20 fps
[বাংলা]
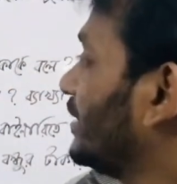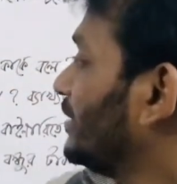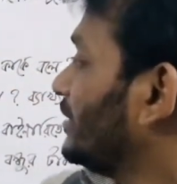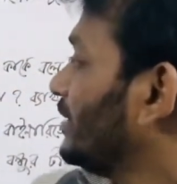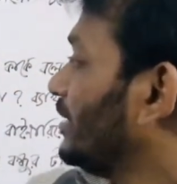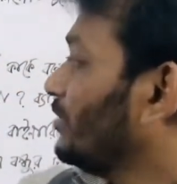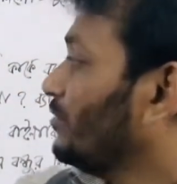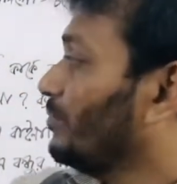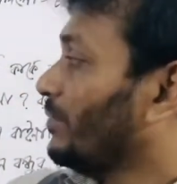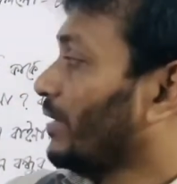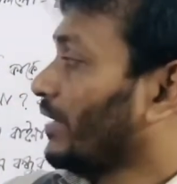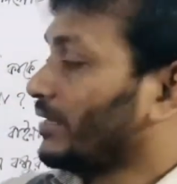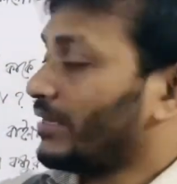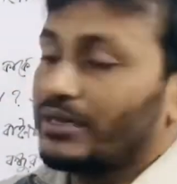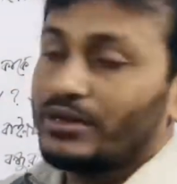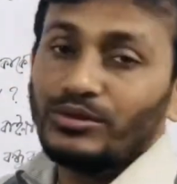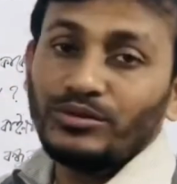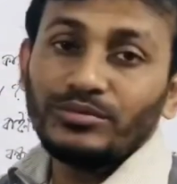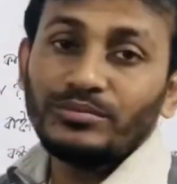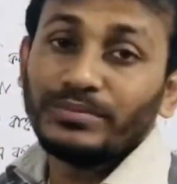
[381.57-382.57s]
আরও বাইনারি
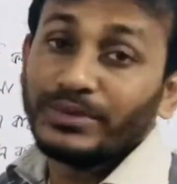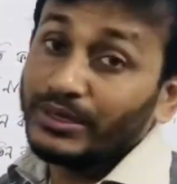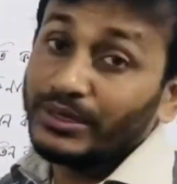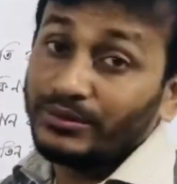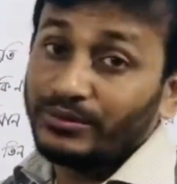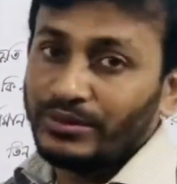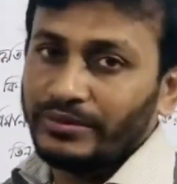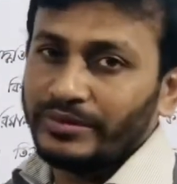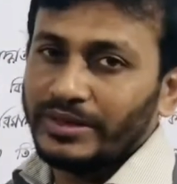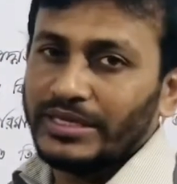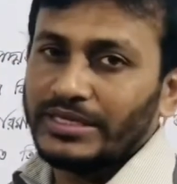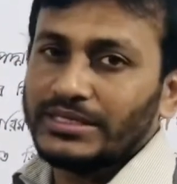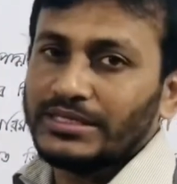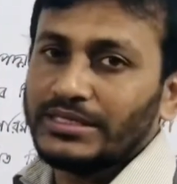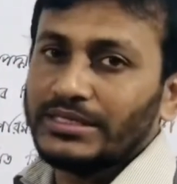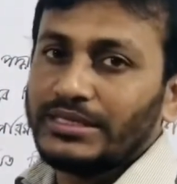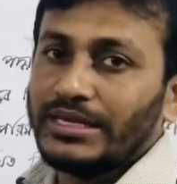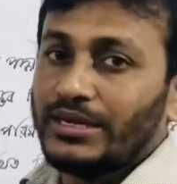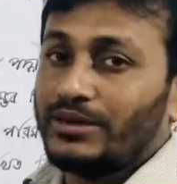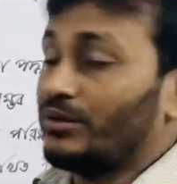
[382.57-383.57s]
রূপ বের করে ফেলেছি
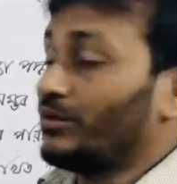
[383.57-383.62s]
দেখো